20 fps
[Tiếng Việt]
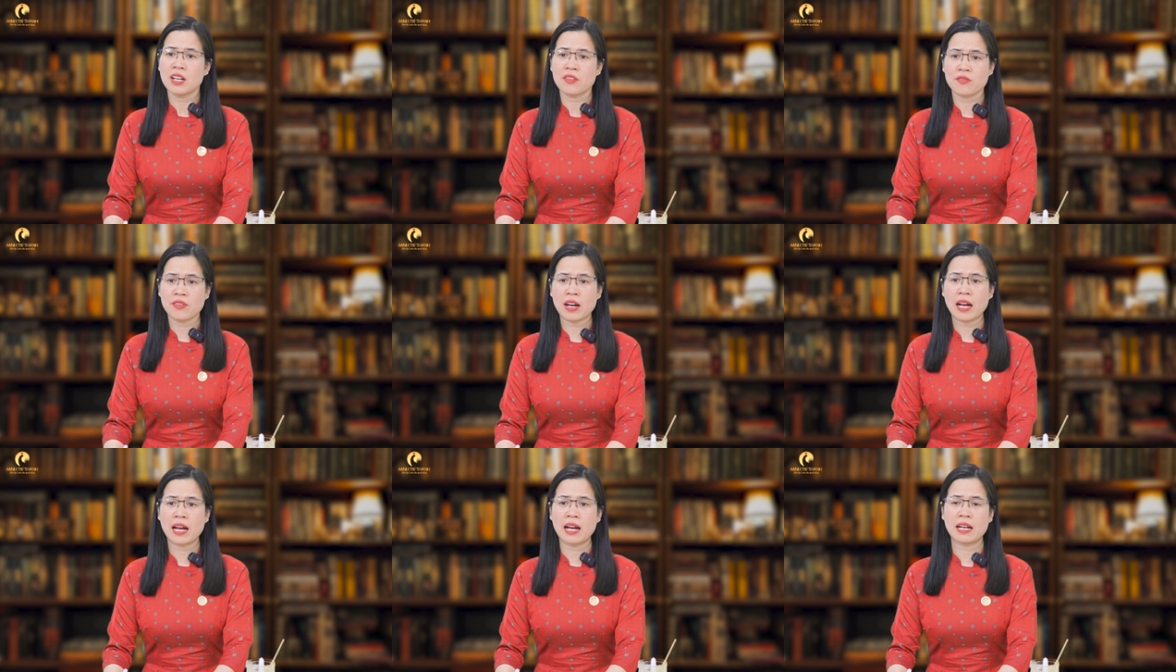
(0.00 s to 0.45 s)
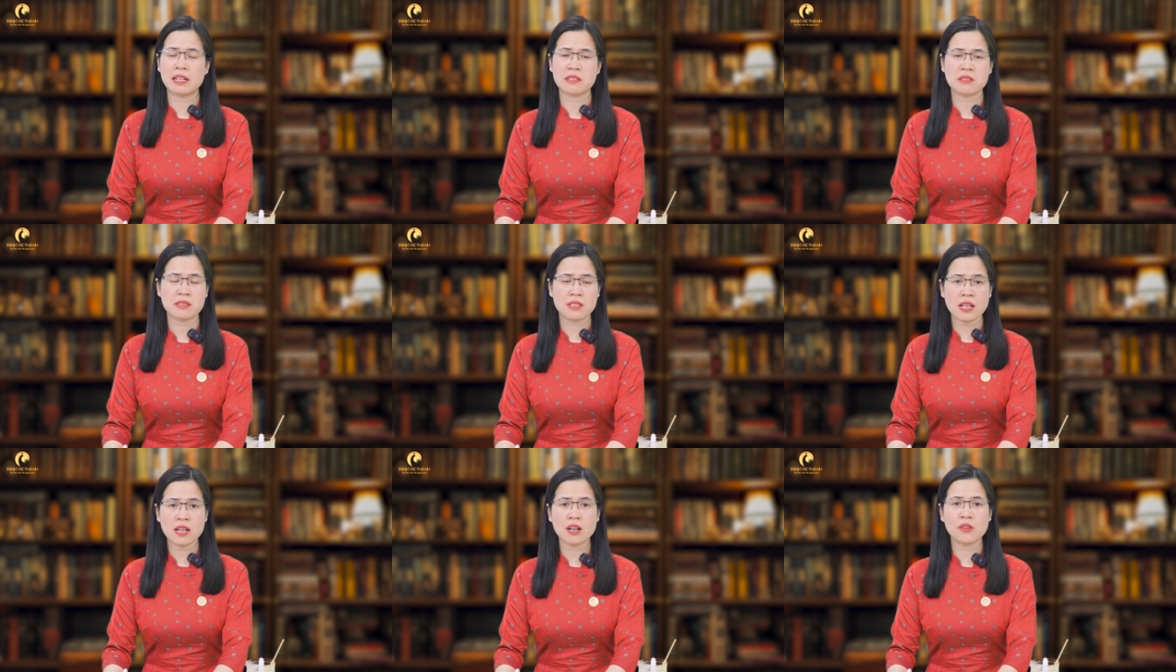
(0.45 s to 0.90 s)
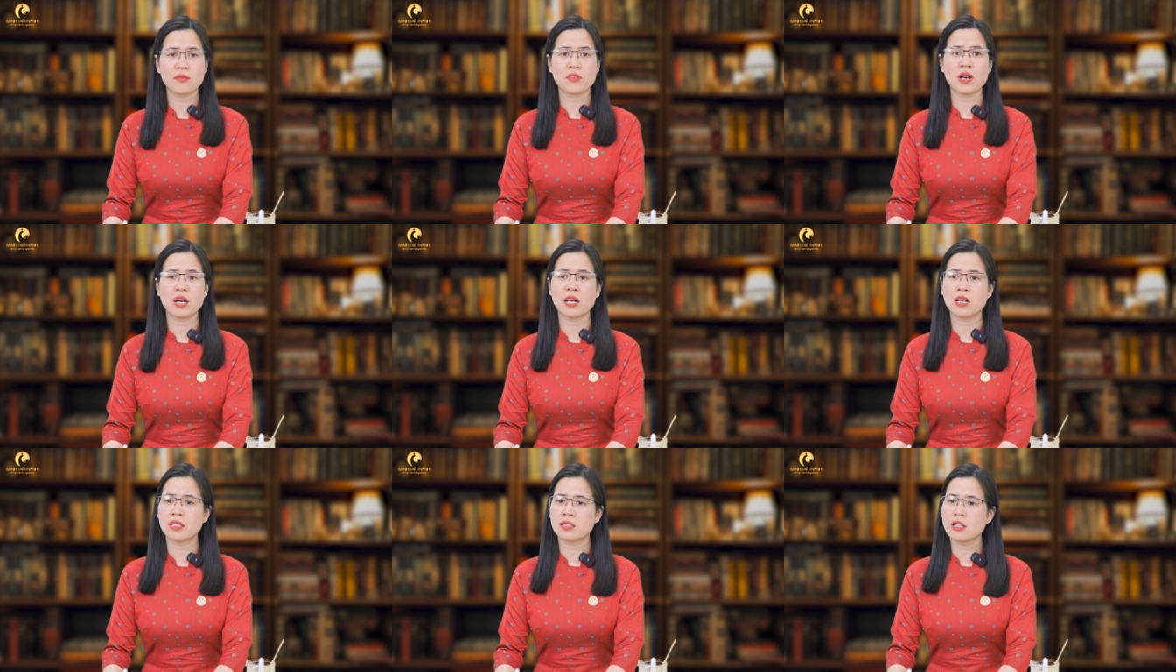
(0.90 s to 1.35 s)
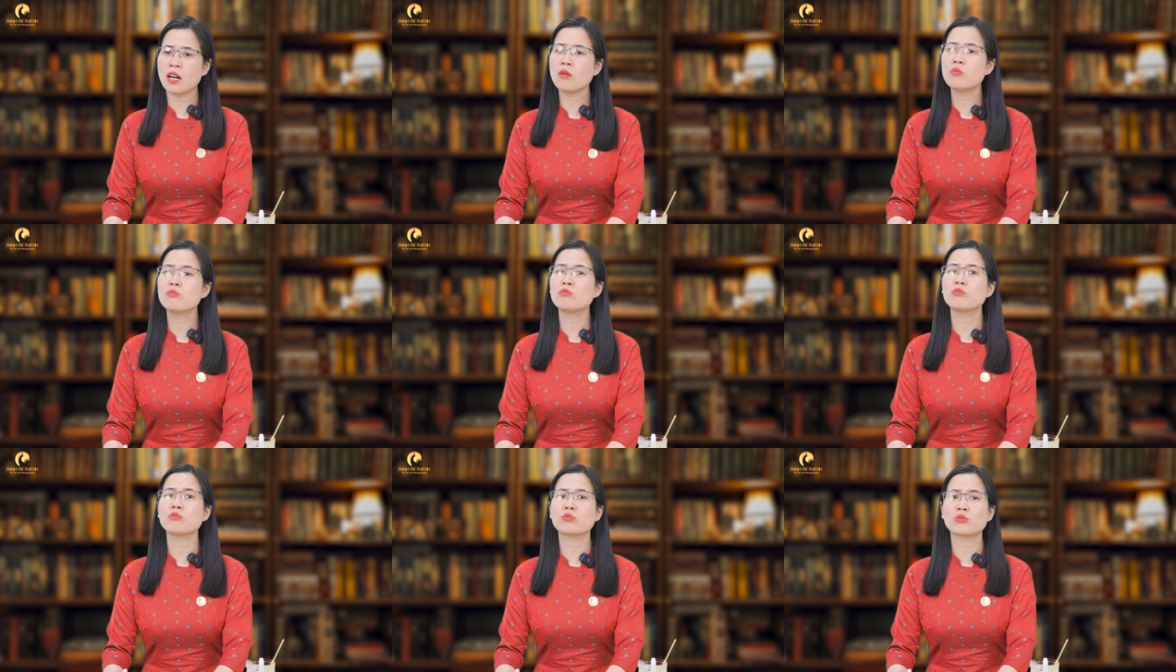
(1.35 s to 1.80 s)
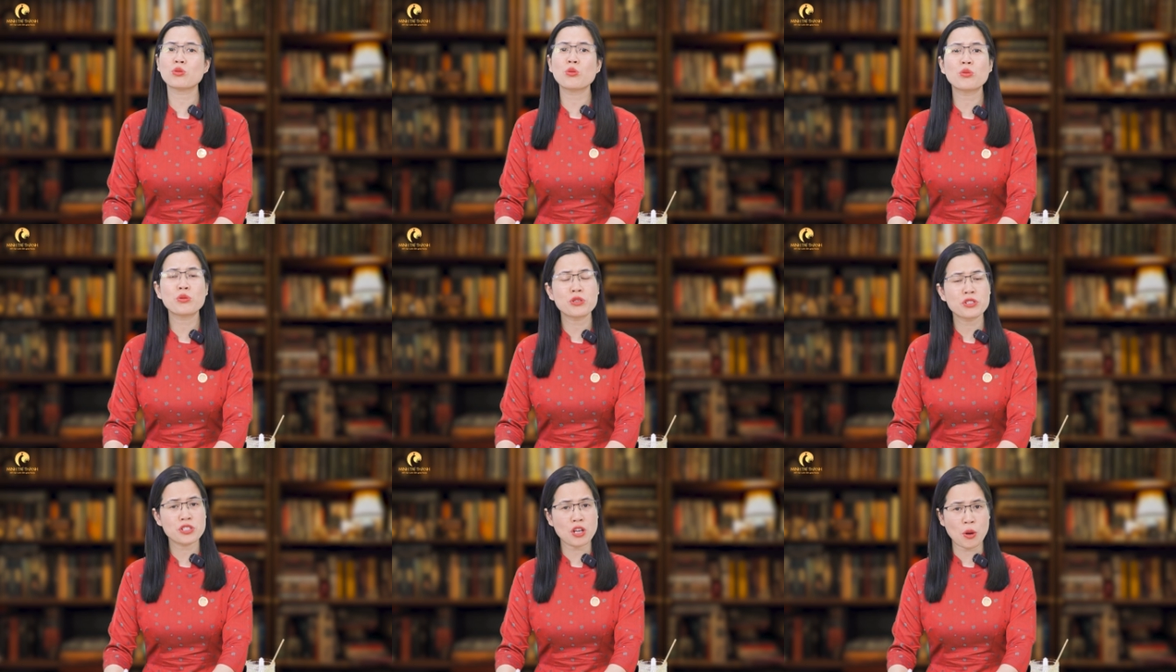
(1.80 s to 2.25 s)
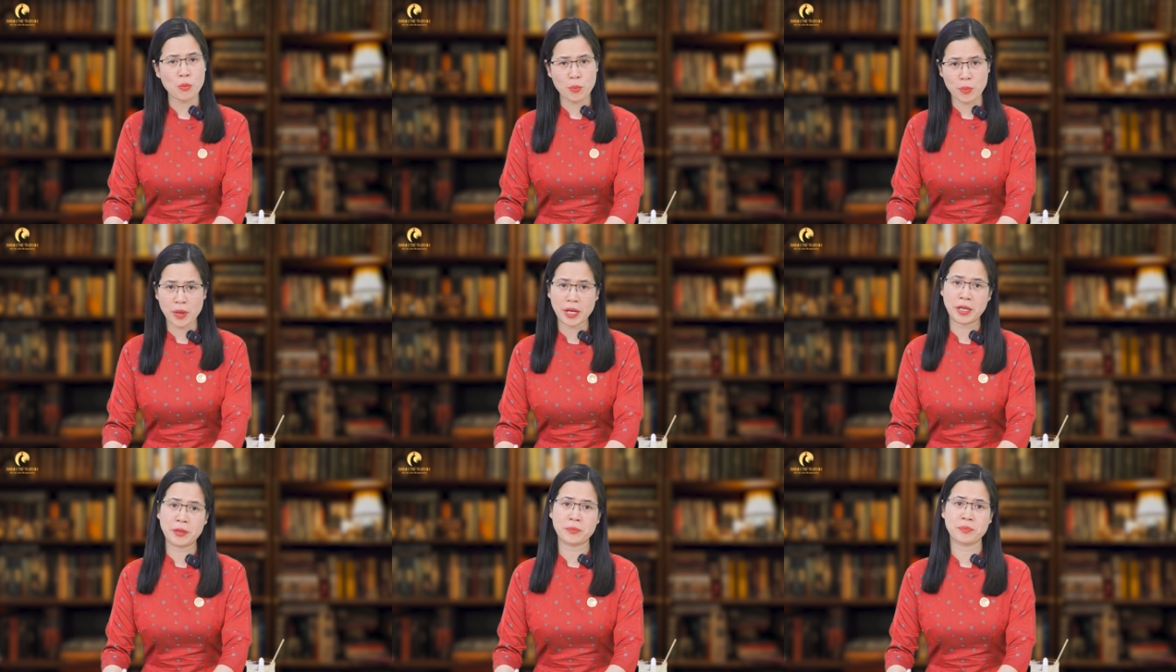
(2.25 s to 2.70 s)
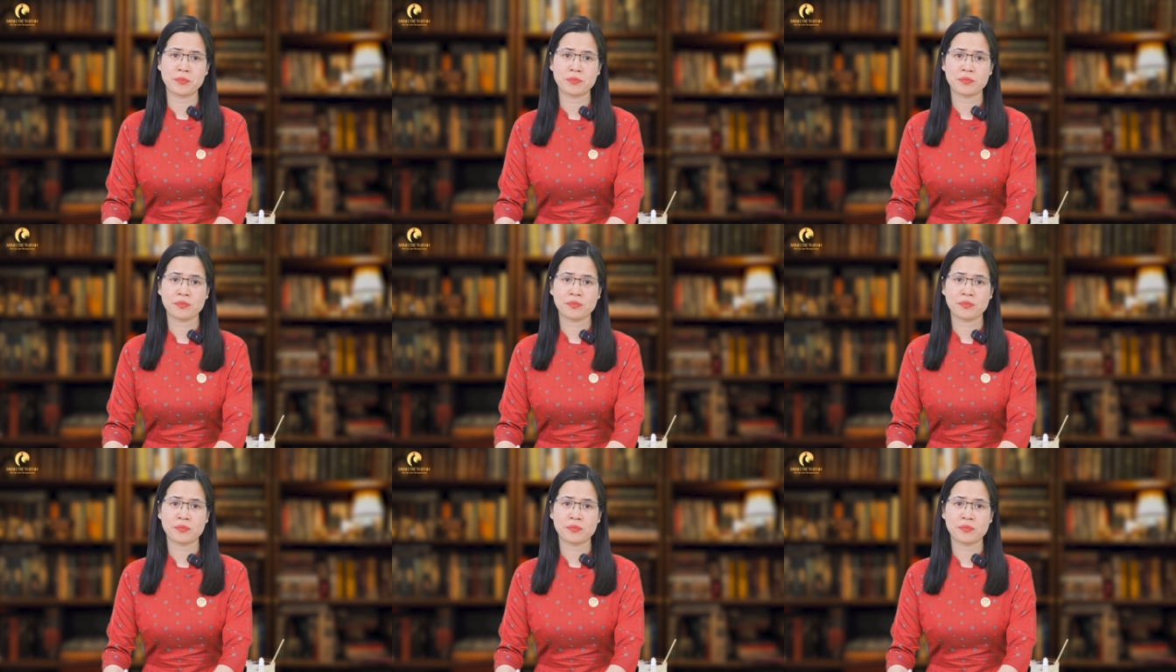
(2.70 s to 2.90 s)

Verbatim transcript: và sợ vợ không tôn trọng mình